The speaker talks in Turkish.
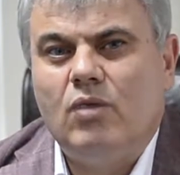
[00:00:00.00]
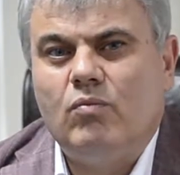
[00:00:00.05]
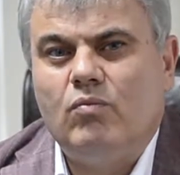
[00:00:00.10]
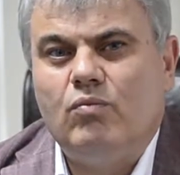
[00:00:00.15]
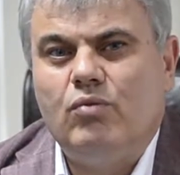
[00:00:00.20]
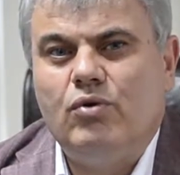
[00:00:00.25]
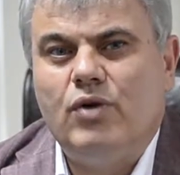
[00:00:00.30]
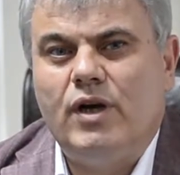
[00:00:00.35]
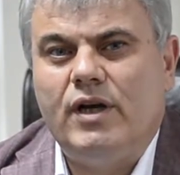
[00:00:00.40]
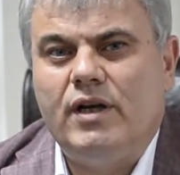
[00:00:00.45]

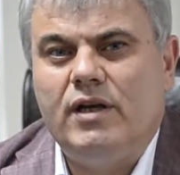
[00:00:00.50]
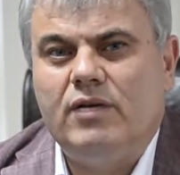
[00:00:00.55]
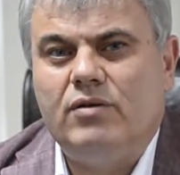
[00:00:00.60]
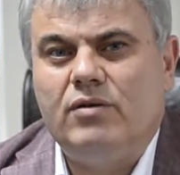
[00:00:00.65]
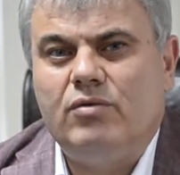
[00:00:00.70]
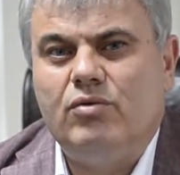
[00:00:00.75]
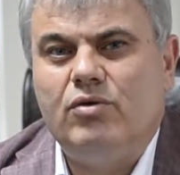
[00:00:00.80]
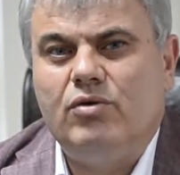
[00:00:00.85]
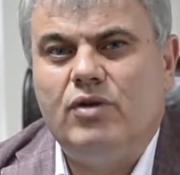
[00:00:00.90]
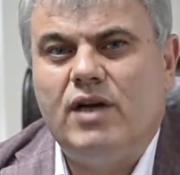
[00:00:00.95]
Burayı
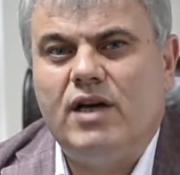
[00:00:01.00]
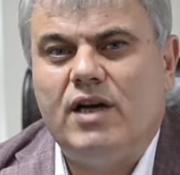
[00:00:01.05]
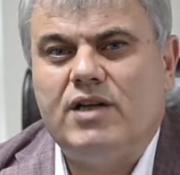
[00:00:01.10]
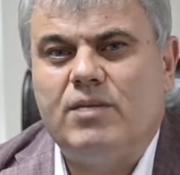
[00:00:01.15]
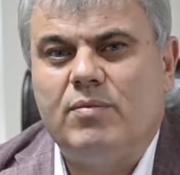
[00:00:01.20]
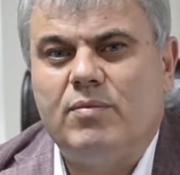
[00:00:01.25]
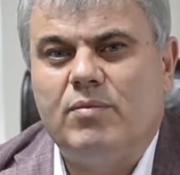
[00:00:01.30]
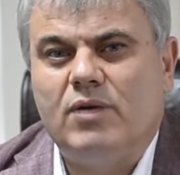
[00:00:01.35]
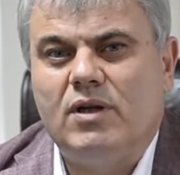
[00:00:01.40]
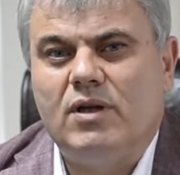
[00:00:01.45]
dünya
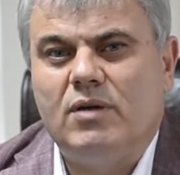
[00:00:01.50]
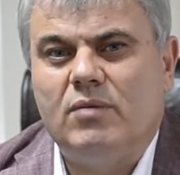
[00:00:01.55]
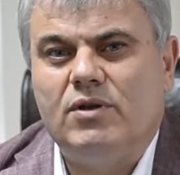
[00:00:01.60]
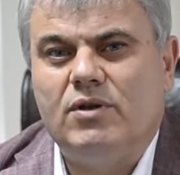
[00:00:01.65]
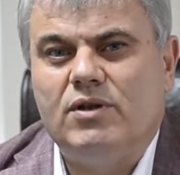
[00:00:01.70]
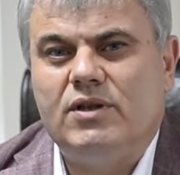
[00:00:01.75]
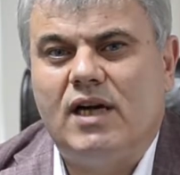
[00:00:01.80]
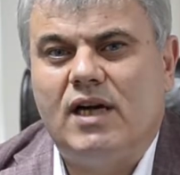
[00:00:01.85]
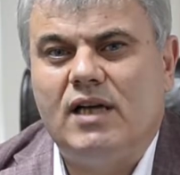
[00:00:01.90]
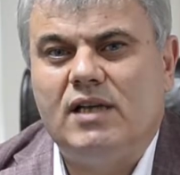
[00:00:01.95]
çapında bir
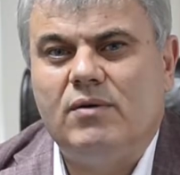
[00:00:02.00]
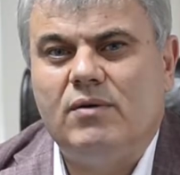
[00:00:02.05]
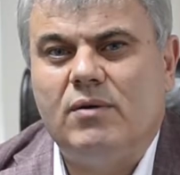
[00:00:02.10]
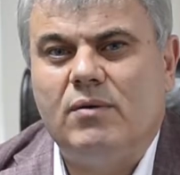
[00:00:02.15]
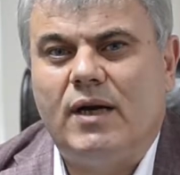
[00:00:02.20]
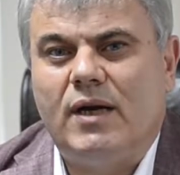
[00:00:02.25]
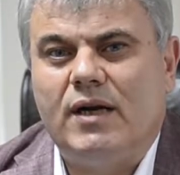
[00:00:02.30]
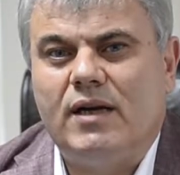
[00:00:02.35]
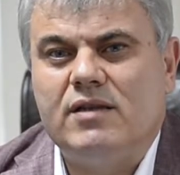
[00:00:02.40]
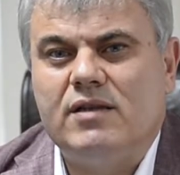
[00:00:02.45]
cazibe
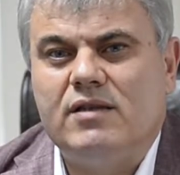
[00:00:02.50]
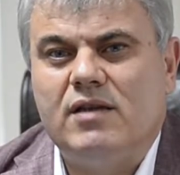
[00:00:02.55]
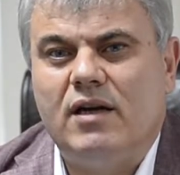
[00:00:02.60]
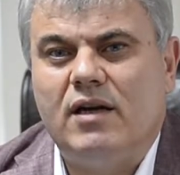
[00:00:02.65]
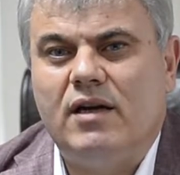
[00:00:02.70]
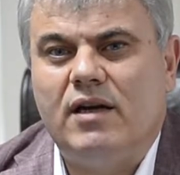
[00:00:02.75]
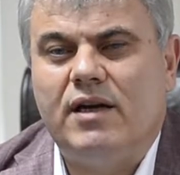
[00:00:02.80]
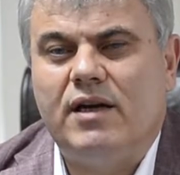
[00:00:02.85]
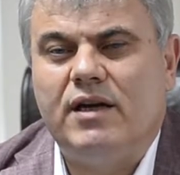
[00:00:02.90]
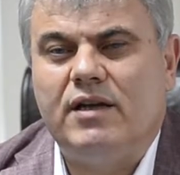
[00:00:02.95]
merkezi
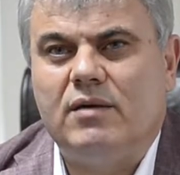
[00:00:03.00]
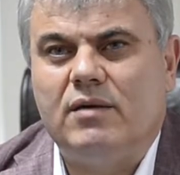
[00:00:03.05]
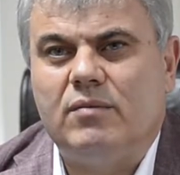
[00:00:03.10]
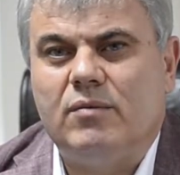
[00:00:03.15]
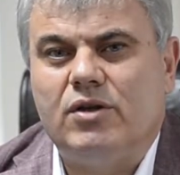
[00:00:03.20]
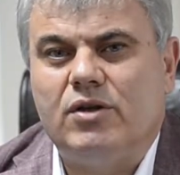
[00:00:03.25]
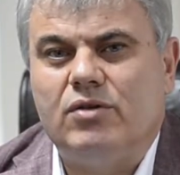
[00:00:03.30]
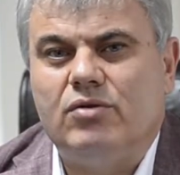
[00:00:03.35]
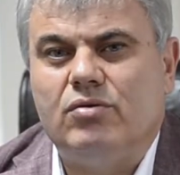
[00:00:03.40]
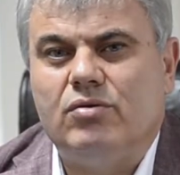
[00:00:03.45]
haline getirmek
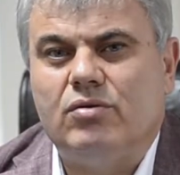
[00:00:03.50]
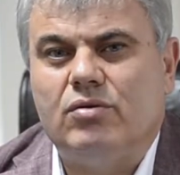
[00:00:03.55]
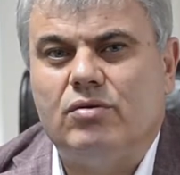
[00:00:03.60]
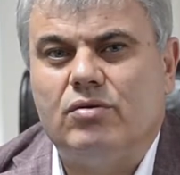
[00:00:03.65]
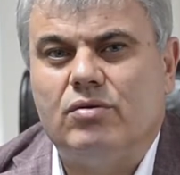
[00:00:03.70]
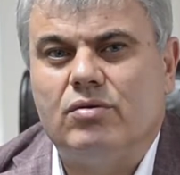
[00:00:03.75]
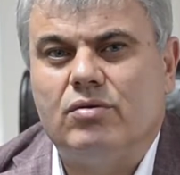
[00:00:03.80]
istiyoruz.